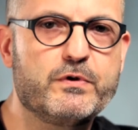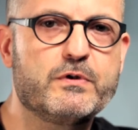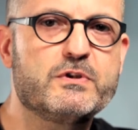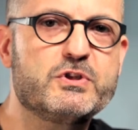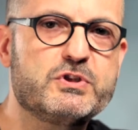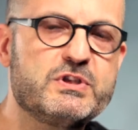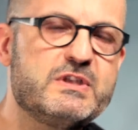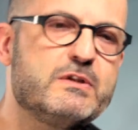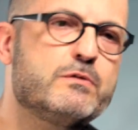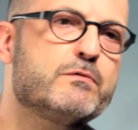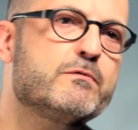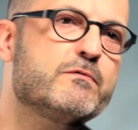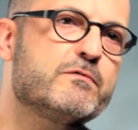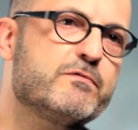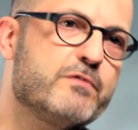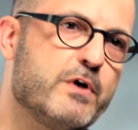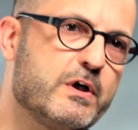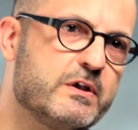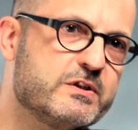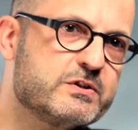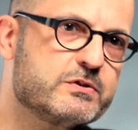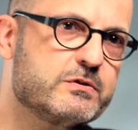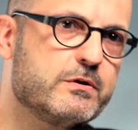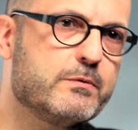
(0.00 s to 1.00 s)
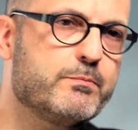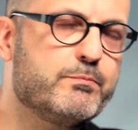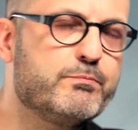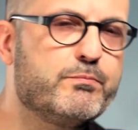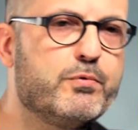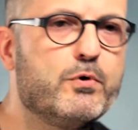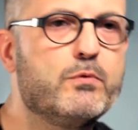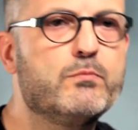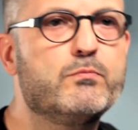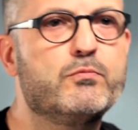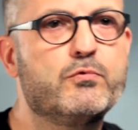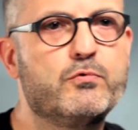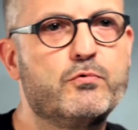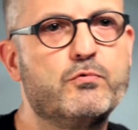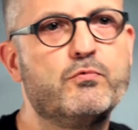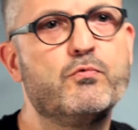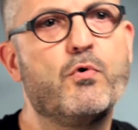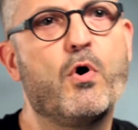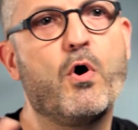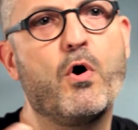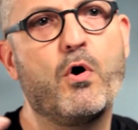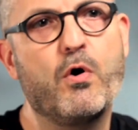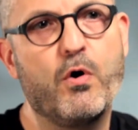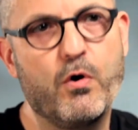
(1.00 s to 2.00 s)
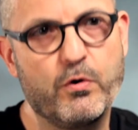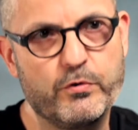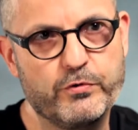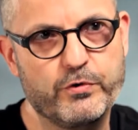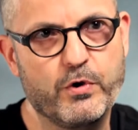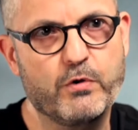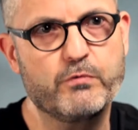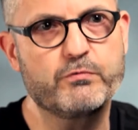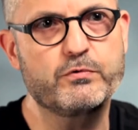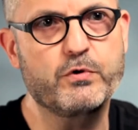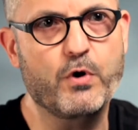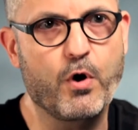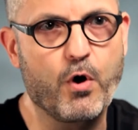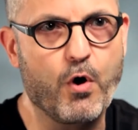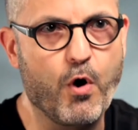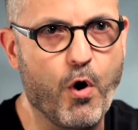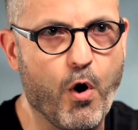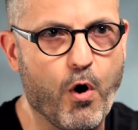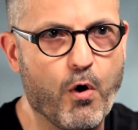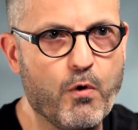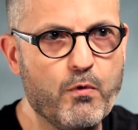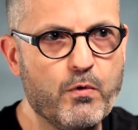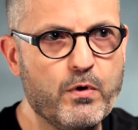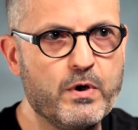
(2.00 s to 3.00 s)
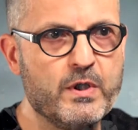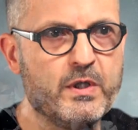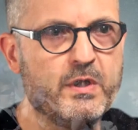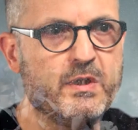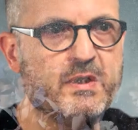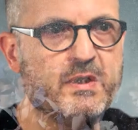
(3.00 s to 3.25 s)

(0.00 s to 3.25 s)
que j'ai une force que pas beaucoup d'autres ont,